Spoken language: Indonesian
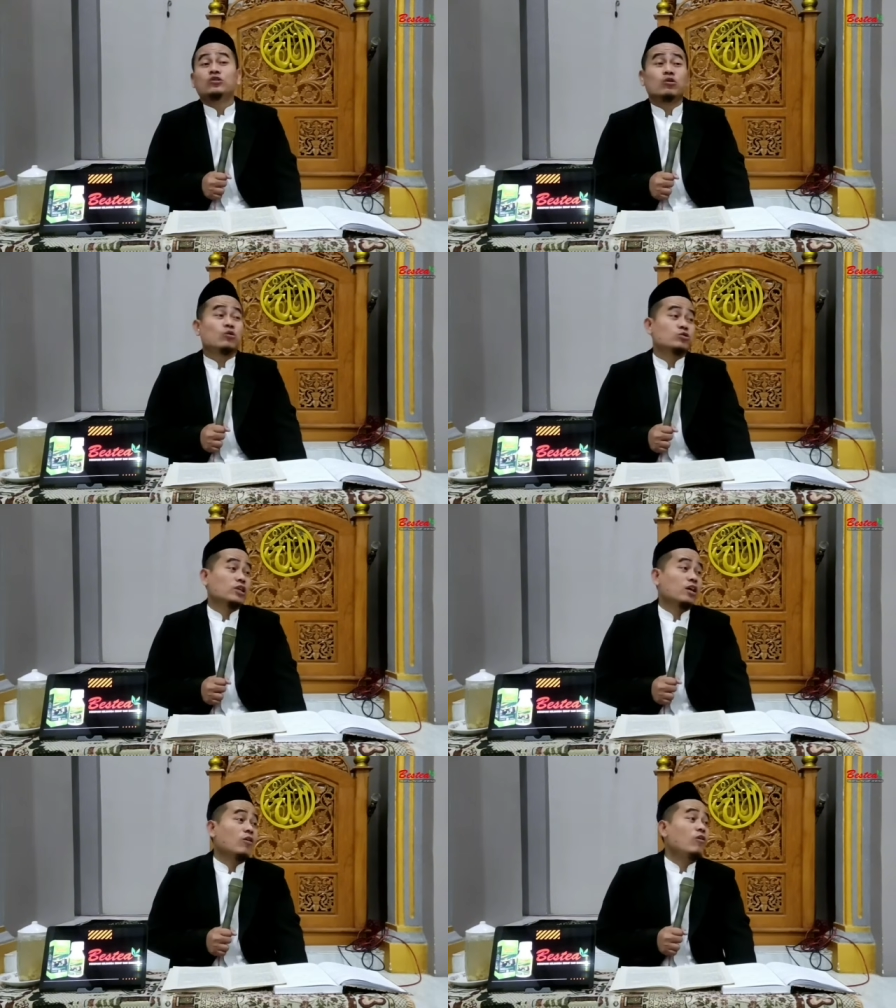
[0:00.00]
Ya ana
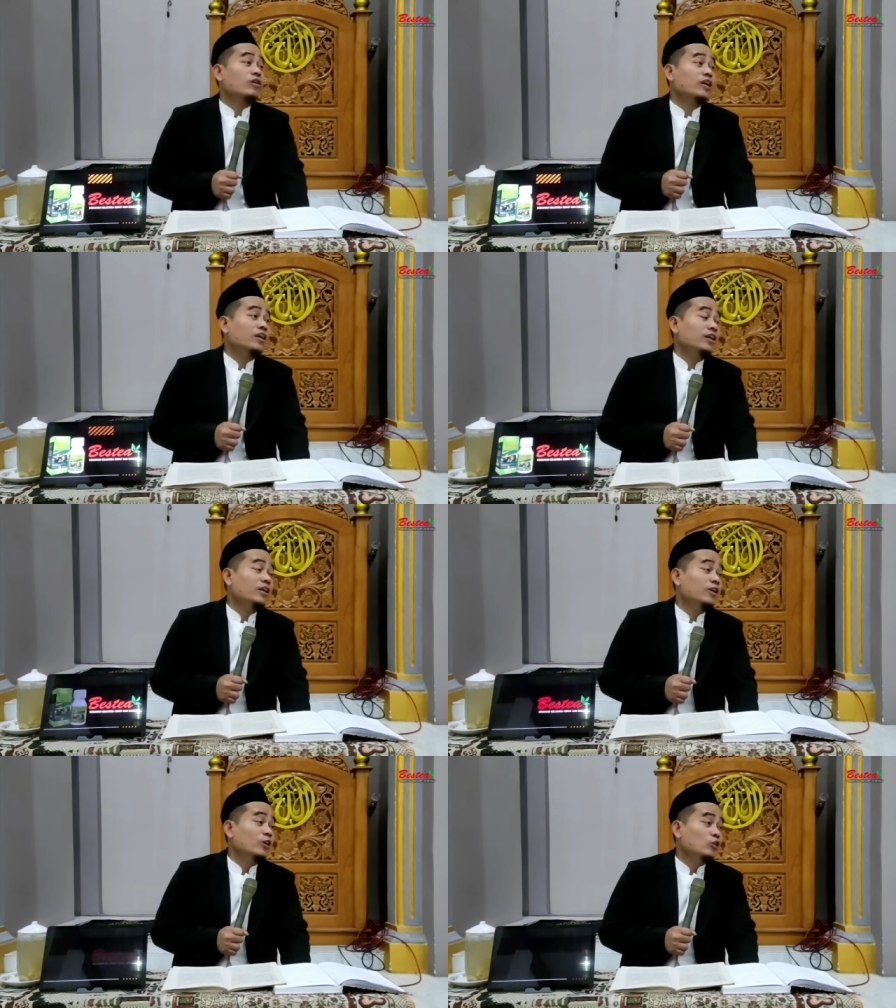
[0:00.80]
sing ngelokke,
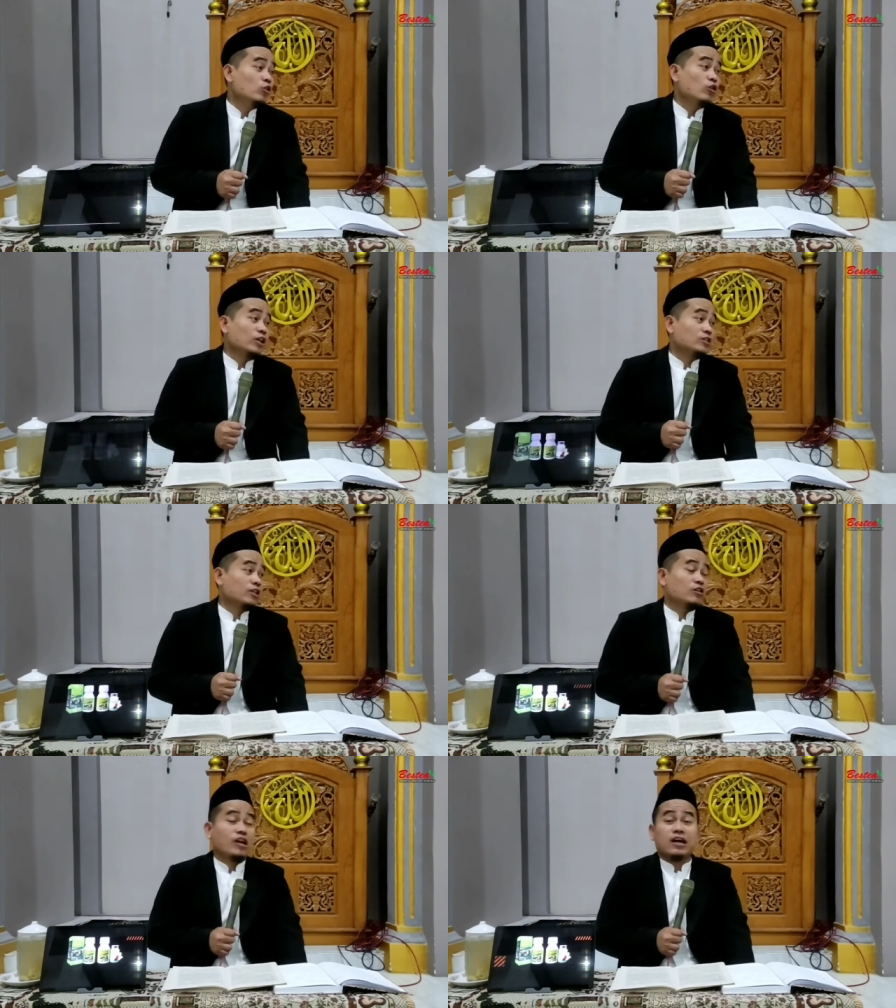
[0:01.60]
ya ning
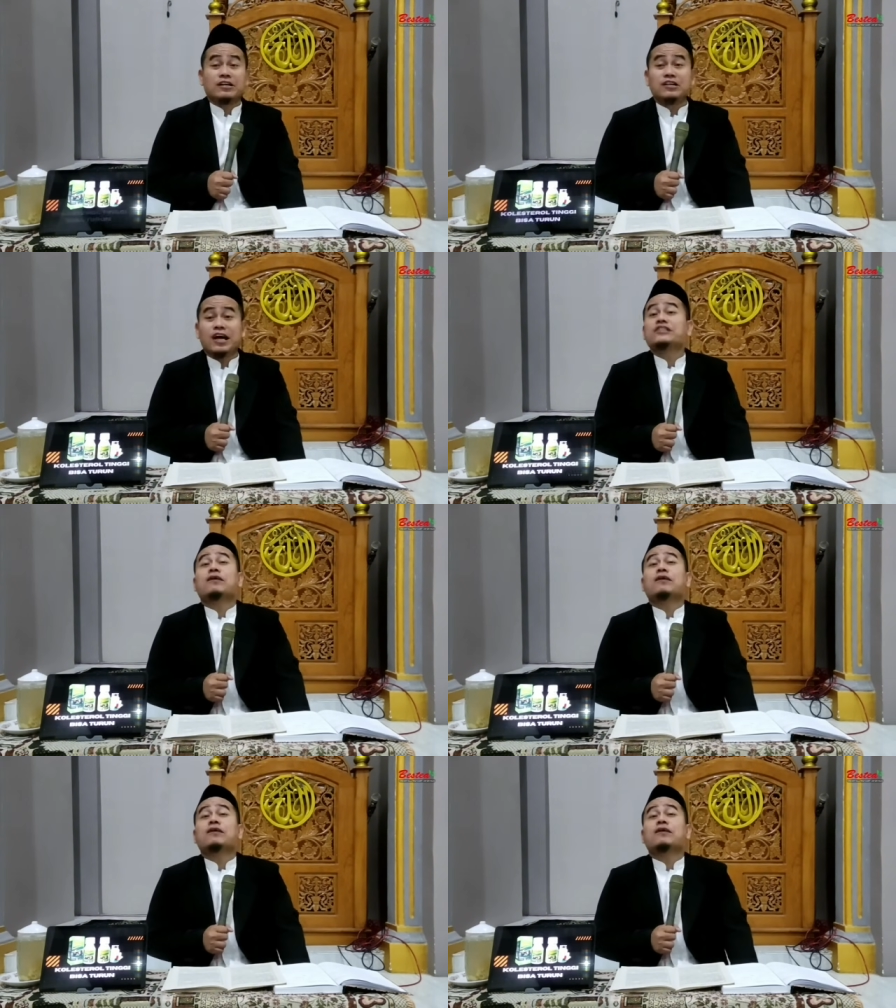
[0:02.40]
sing ngranggenah